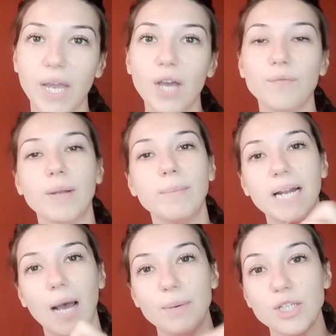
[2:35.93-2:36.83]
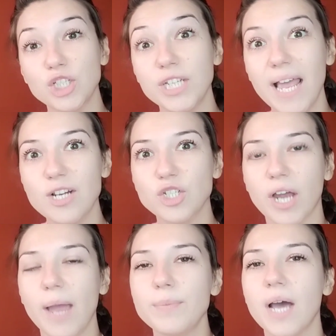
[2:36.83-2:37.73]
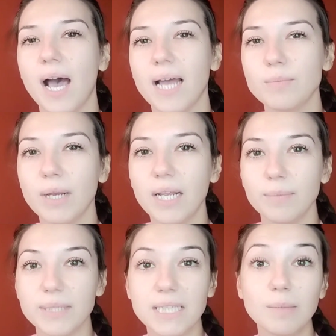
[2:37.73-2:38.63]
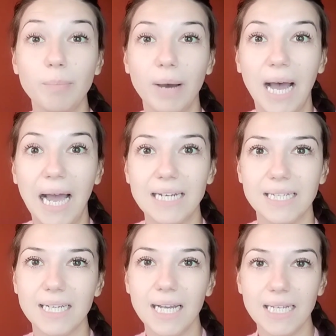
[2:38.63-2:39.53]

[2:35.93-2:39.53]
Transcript: Wenn man aber schnell schreibt, hat man ein bisschen Panik,